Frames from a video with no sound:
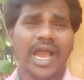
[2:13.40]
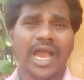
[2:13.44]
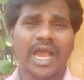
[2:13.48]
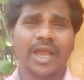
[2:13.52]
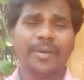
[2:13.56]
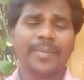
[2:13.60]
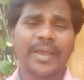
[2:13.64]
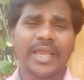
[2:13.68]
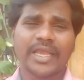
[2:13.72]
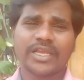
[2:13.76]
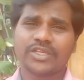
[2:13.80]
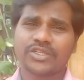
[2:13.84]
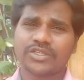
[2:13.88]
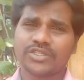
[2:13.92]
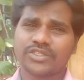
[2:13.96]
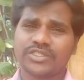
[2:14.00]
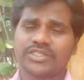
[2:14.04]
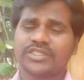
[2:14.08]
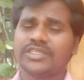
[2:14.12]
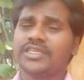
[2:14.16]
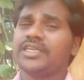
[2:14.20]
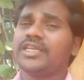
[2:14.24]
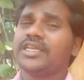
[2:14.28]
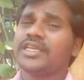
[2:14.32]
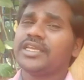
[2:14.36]
ఆ బ్యాంక్
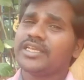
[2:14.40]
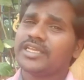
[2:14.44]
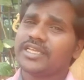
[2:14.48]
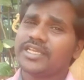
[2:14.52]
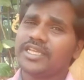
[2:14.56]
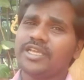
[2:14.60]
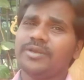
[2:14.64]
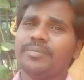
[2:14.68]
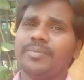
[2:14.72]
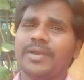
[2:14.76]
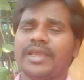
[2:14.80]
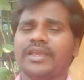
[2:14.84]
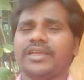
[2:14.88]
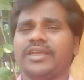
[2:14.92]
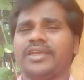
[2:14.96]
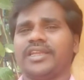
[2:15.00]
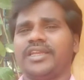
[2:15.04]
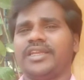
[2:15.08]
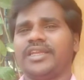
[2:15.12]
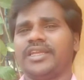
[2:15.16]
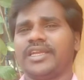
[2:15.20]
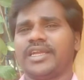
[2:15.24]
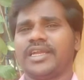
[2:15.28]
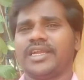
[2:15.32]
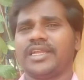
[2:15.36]
నుంచి ఈ బ్యాంక్
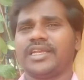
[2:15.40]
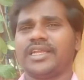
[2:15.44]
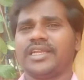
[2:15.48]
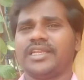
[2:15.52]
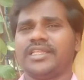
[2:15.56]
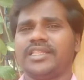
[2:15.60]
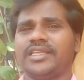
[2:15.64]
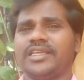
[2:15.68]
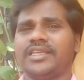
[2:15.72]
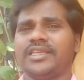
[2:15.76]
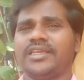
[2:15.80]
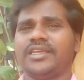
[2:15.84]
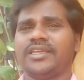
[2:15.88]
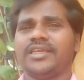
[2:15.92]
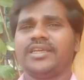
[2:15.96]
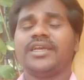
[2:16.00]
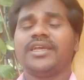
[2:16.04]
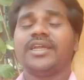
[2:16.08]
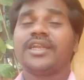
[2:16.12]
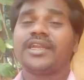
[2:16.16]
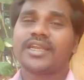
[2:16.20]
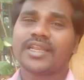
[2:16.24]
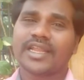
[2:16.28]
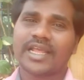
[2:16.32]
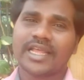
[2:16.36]
క్రెడిట్ కార్డ్కి అనేది
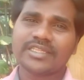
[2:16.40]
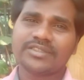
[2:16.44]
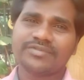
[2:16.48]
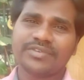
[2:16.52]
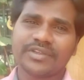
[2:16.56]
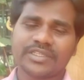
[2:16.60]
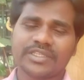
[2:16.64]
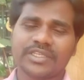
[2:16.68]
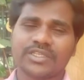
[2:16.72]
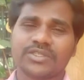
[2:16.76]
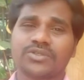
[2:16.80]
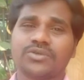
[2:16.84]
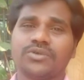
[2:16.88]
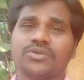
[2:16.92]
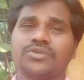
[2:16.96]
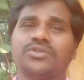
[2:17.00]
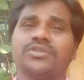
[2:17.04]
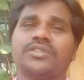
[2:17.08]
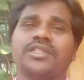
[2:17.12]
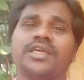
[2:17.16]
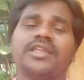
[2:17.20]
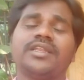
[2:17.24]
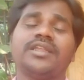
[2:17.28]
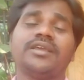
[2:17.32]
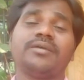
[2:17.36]
ట్రాన్స్ఫర్ చేసుకోవచ్చు
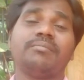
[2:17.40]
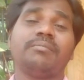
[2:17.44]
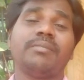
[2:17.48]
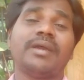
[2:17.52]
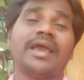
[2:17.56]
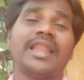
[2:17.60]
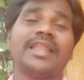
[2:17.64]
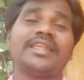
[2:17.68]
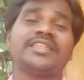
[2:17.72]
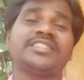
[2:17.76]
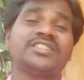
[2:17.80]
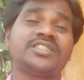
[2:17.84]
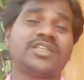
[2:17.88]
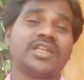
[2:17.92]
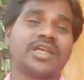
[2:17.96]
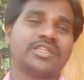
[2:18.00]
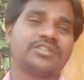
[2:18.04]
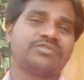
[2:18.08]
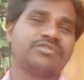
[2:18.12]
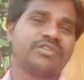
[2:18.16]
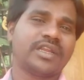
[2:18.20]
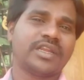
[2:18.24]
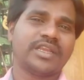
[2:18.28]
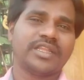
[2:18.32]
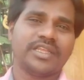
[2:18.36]
దాన్నే బ్యాలెన్స్
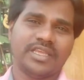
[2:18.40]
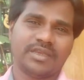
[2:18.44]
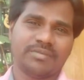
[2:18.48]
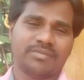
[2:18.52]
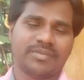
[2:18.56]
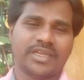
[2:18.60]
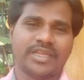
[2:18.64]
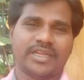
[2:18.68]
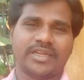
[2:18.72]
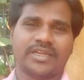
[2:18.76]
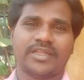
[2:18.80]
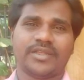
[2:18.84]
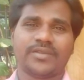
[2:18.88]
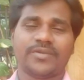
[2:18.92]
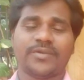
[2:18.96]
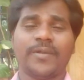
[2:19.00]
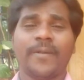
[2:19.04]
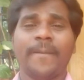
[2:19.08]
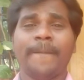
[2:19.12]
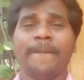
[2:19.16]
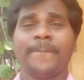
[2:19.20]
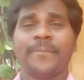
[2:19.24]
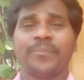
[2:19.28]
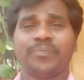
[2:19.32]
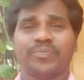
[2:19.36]
ట్రాన్స్ఫర్ అని ఈఎంఐ e అంటారు
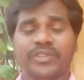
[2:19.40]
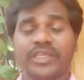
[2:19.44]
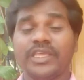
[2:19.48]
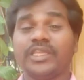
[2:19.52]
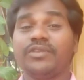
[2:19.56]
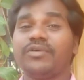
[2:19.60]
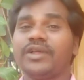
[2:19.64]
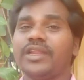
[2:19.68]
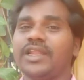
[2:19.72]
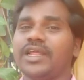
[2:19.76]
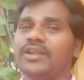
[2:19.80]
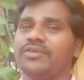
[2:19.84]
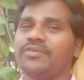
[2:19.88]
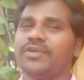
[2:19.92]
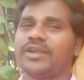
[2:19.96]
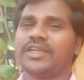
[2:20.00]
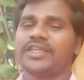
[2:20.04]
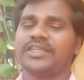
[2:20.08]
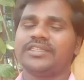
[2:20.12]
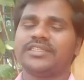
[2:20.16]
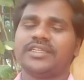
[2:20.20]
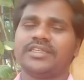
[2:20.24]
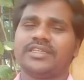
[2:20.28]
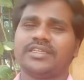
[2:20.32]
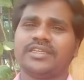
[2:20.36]
దీనివల్ల
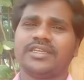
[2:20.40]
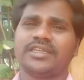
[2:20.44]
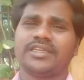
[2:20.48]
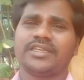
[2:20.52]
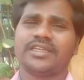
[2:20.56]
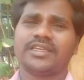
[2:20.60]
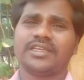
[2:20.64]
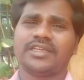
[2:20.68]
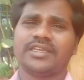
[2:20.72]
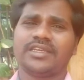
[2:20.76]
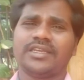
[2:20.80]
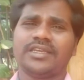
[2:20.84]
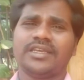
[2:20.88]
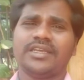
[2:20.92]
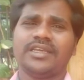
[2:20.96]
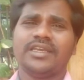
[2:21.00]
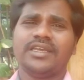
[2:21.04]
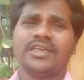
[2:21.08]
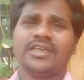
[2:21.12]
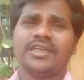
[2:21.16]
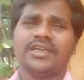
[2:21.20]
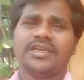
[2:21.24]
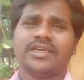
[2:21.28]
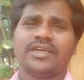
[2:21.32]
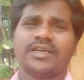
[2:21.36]
అడ్వాంటేజ్ ఏంటంటే
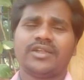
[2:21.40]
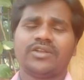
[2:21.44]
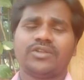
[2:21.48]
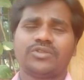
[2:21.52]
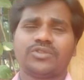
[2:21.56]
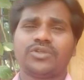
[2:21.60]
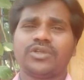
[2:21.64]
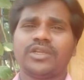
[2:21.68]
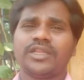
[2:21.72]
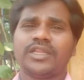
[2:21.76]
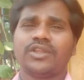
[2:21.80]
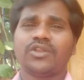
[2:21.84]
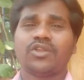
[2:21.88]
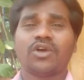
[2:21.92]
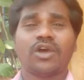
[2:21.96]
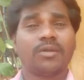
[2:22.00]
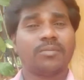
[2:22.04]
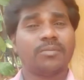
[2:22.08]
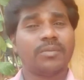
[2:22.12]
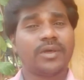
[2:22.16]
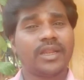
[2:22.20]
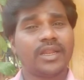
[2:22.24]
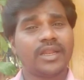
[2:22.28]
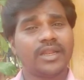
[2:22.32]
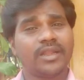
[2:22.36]
చూడండి
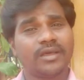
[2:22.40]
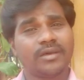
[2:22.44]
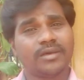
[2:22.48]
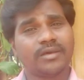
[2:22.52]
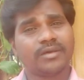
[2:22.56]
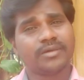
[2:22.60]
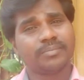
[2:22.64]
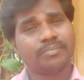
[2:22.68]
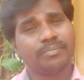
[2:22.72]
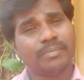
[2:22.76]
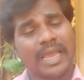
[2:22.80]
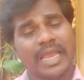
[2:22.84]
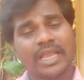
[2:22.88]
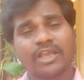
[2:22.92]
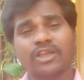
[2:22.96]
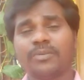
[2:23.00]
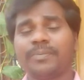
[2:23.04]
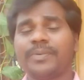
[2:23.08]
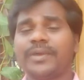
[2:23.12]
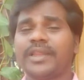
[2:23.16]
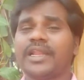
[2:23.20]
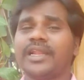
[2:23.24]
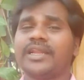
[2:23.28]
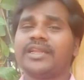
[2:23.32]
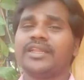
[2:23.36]
నార్మల్ బ్యాంకు
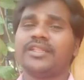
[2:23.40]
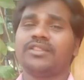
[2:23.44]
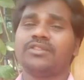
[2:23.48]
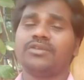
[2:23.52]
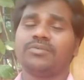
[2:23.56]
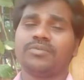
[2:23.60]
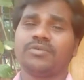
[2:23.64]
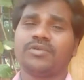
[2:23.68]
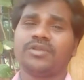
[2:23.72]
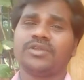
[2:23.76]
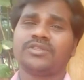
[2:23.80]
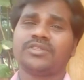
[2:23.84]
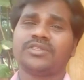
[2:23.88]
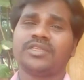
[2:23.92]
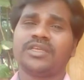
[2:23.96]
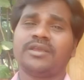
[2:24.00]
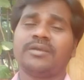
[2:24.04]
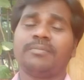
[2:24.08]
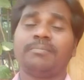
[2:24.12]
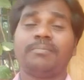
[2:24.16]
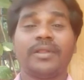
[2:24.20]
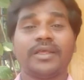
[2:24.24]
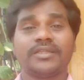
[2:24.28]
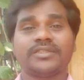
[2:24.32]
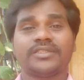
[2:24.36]
పెనాల్టీతో పోలిస్తే
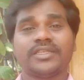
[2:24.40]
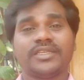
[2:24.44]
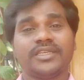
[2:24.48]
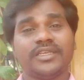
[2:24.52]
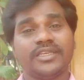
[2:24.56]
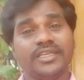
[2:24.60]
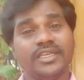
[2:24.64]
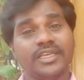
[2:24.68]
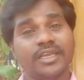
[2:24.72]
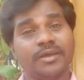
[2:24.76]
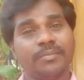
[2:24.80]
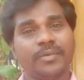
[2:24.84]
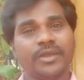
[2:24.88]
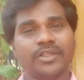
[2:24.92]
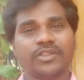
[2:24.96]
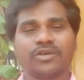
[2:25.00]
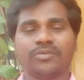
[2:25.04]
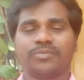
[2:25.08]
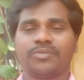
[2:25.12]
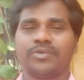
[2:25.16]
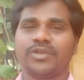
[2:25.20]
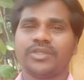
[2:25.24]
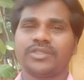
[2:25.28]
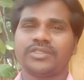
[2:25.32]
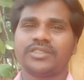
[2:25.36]
ప్లస్ ఈఎంఐతో
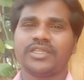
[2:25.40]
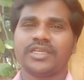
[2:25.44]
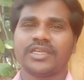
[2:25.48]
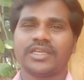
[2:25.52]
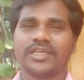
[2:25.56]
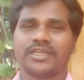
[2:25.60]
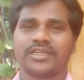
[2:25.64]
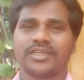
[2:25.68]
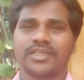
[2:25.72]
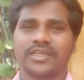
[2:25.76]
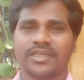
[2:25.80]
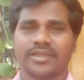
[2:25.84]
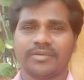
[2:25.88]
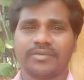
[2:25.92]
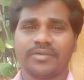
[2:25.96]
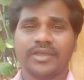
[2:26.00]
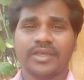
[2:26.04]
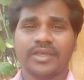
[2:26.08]
e పోలిస్తే కంటే